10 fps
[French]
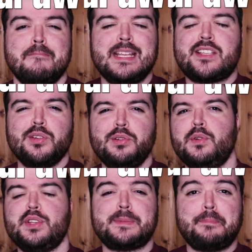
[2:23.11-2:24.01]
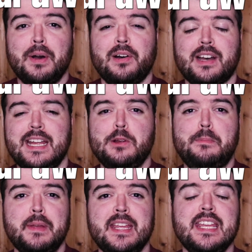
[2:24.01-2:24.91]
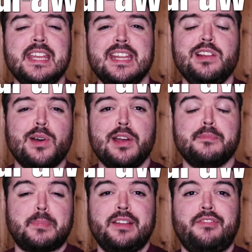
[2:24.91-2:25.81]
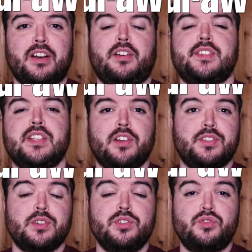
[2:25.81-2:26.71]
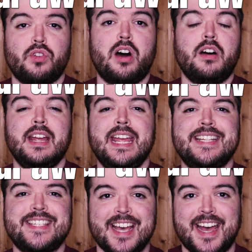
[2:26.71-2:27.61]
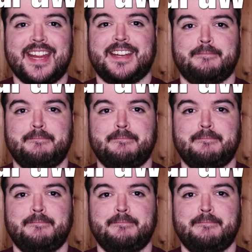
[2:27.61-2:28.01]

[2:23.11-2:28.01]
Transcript: mais selon le sport et le pays, il y aura une préférence entre draw et tie